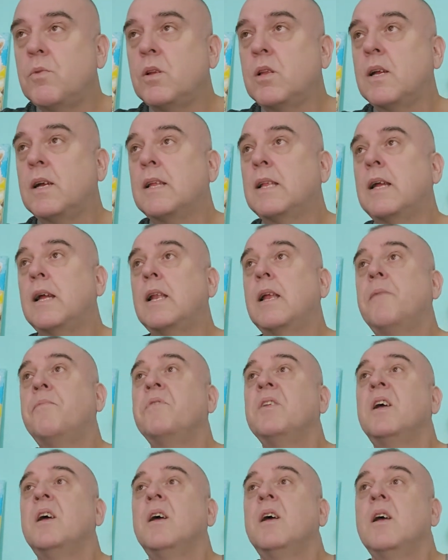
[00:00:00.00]
и так далее.
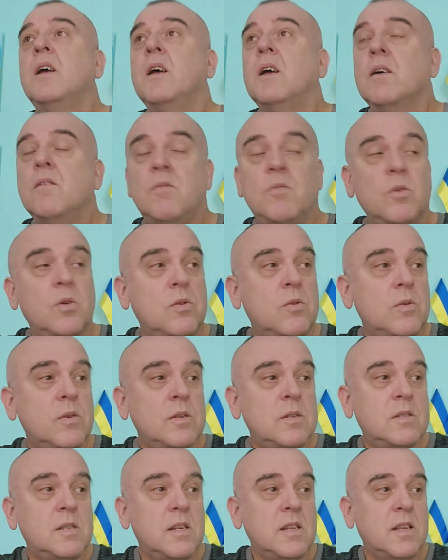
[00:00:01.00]
Вот, то
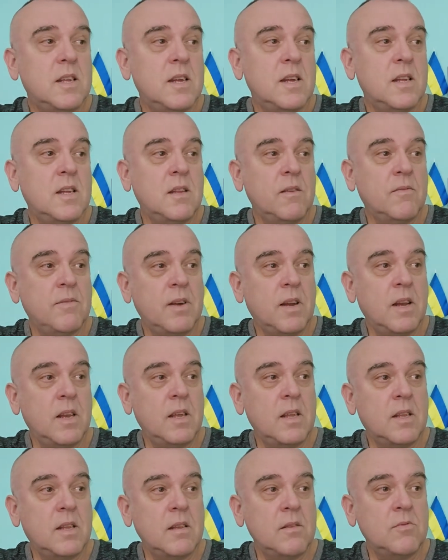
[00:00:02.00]
есть это, это
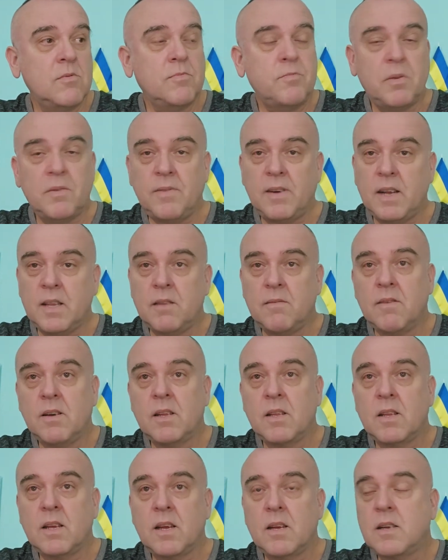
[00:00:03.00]
выглядит, ну,
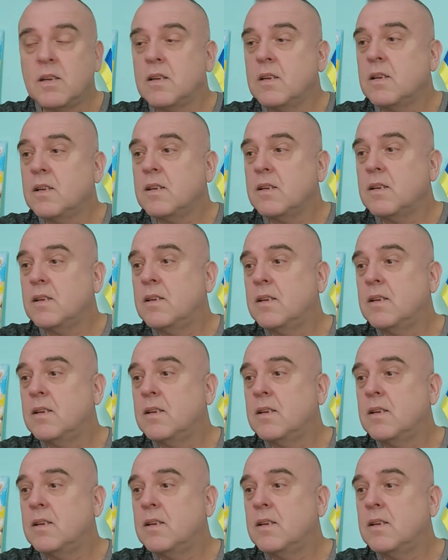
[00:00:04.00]
пованивает, как, э,